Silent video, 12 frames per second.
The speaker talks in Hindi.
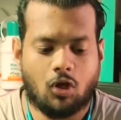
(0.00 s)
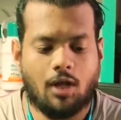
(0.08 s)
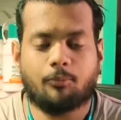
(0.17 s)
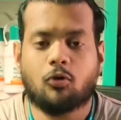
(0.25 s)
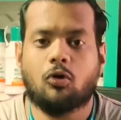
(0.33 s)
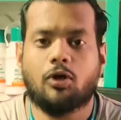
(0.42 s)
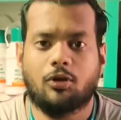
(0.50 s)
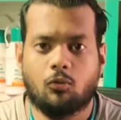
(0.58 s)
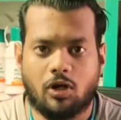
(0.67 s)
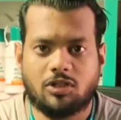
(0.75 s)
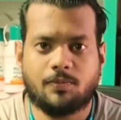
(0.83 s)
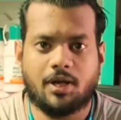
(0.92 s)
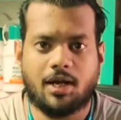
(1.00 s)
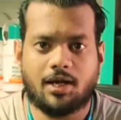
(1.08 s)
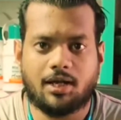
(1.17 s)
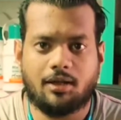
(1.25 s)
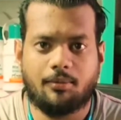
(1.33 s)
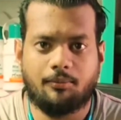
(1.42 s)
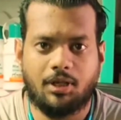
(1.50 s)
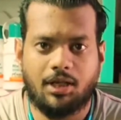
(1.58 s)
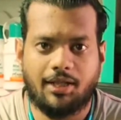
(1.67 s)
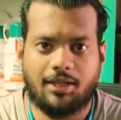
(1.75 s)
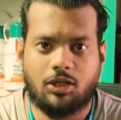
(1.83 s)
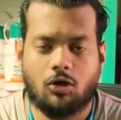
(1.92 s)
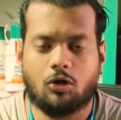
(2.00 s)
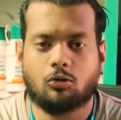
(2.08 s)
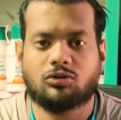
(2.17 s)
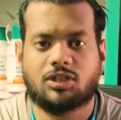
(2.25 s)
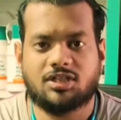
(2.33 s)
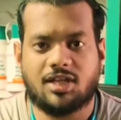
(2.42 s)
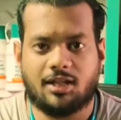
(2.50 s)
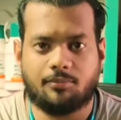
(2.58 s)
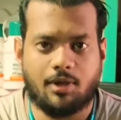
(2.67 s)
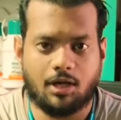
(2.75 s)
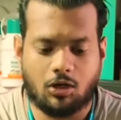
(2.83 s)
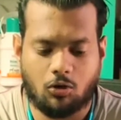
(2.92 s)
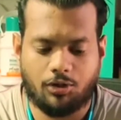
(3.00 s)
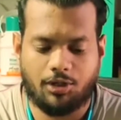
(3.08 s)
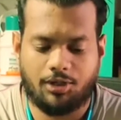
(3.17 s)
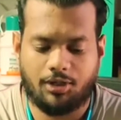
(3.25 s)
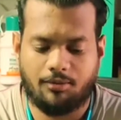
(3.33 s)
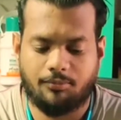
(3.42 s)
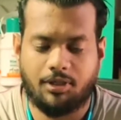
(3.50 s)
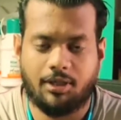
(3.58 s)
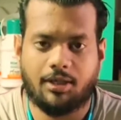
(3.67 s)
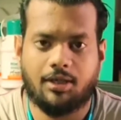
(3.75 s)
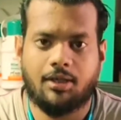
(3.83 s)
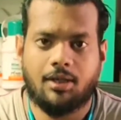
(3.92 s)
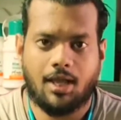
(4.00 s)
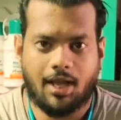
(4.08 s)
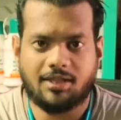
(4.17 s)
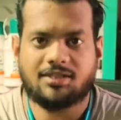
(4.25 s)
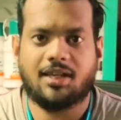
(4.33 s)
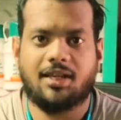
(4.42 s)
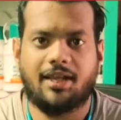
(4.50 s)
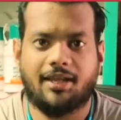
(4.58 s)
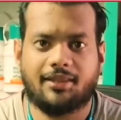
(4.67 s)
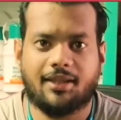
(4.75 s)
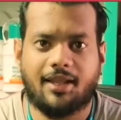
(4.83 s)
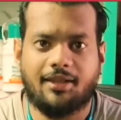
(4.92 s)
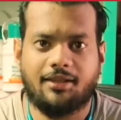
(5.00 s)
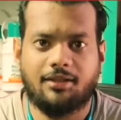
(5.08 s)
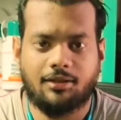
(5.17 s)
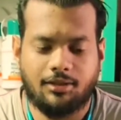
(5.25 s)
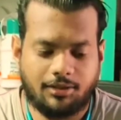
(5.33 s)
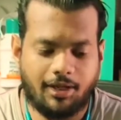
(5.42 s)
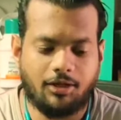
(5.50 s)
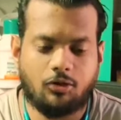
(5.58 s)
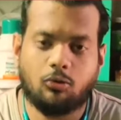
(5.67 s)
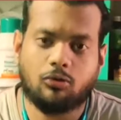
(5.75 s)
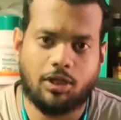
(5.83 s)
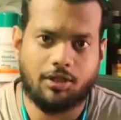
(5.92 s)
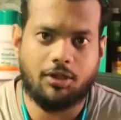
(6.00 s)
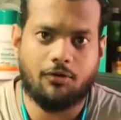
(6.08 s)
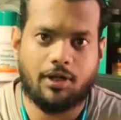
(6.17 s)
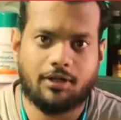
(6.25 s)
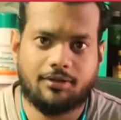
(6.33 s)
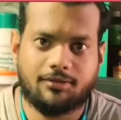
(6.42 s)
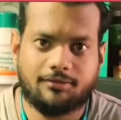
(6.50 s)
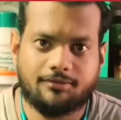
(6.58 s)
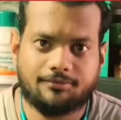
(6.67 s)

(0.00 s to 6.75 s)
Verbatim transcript: आपको इन्वाइस बना कर मिलेंगी और उसके साथ में अकाउंट डिटेल मिलेगी आज के लिए इतना ही थैंक यू धन्यवाद